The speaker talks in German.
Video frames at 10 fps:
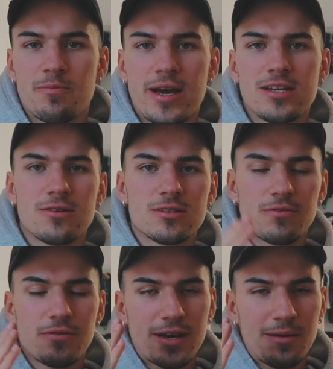auf Patreon ist
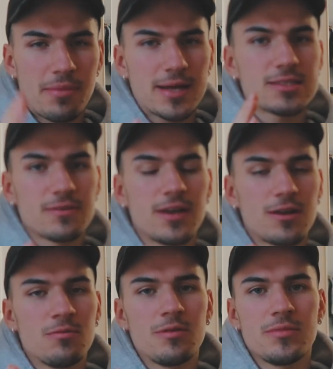auf jeden Fall der beste
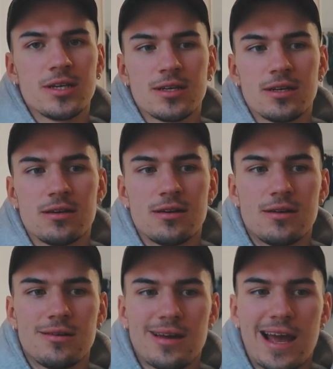Weg, um mit mir in
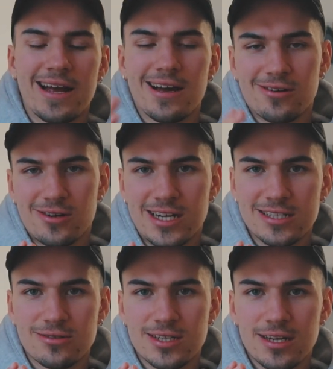engeren
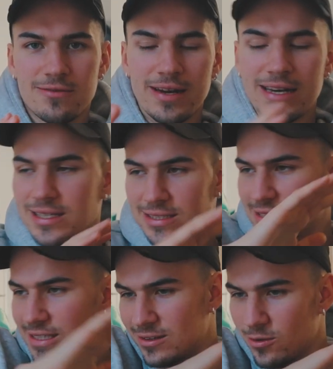Kontakt zu treten. Wenn nicht, ist
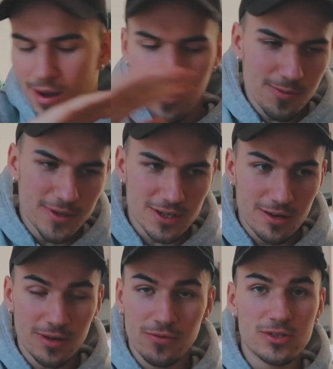es überhaupt nicht
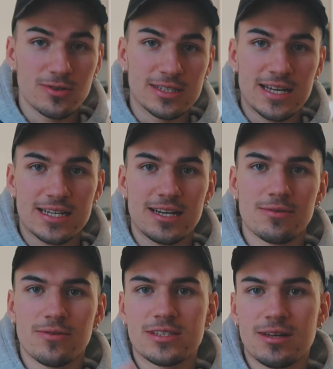schlimm. Ich wollte es nur gesagt
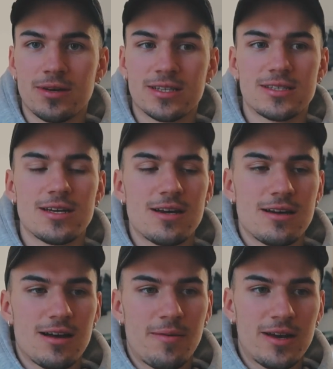haben. Ich werde es ab jetzt
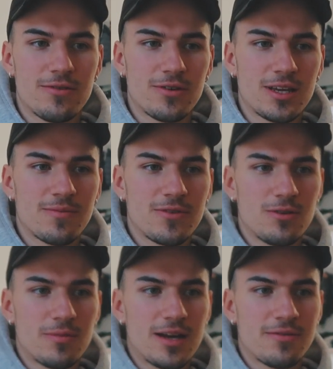am Ende von jedem
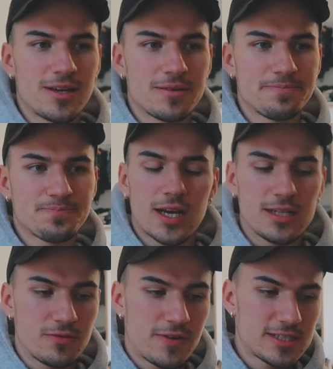Video mal erwähnen.
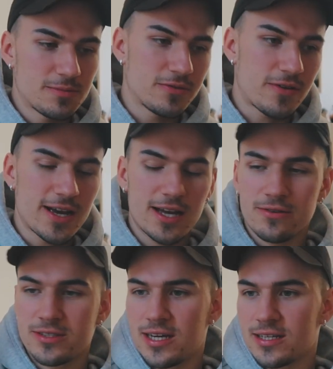So, also, falls ihr mich feiert
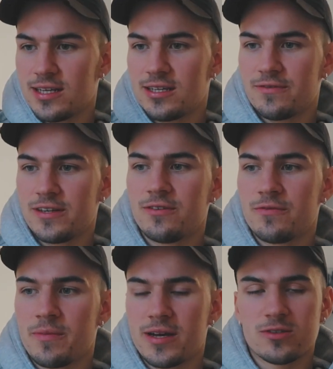und sagt, hey, ich will den
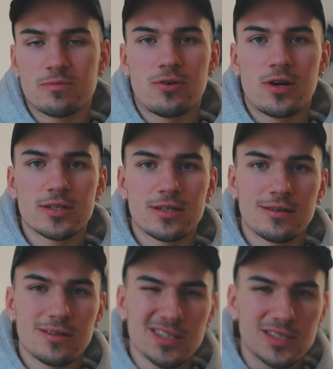irgendwie mehr
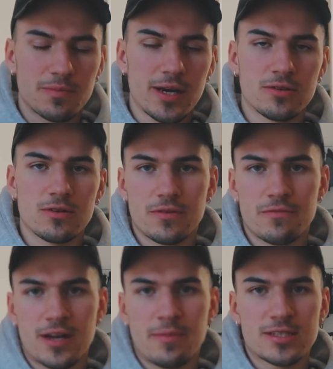supporten, ist Patreon auf
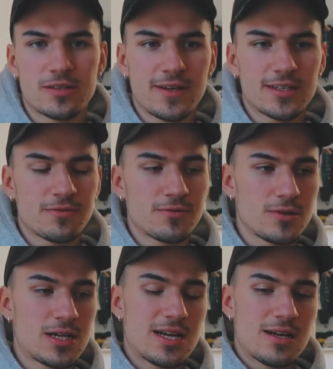jeden Fall der beste Weg
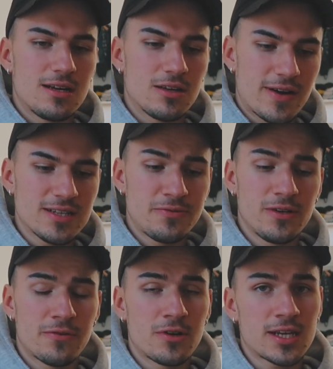dafür. Ich weiß,
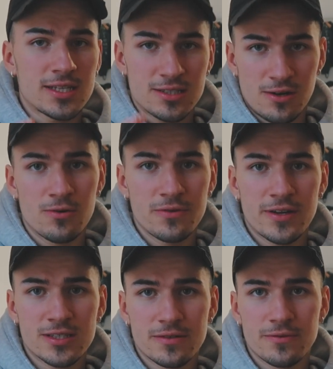viele von euch hatten sich
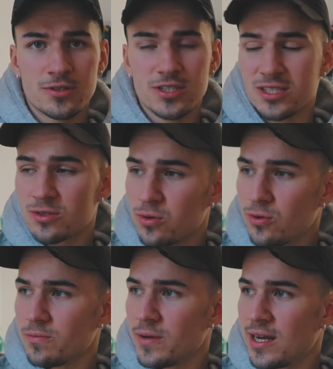OnlyFans gewünscht. Es
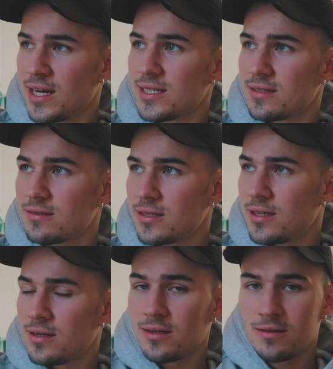tut mir leid.
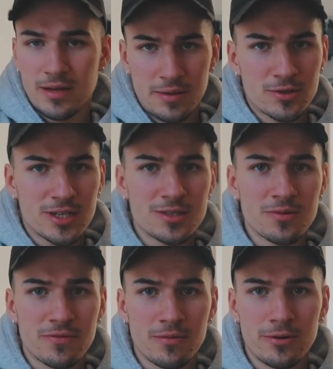Meine Mutter hat es
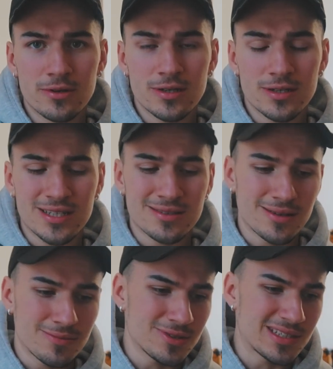mir verboten,
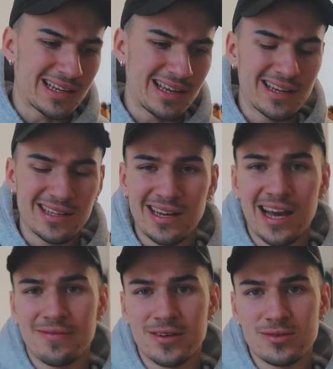deswegen muss ich leider die
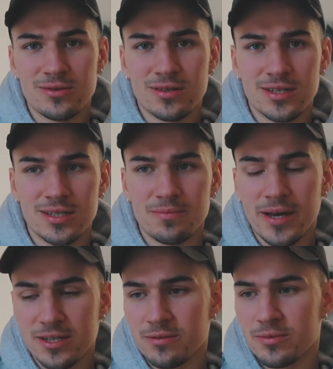Light-Version äh,
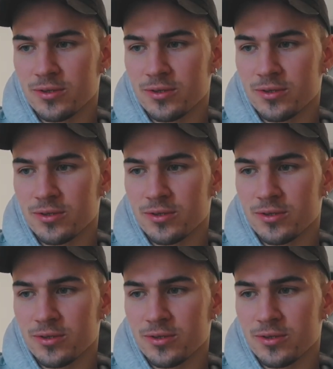Patreon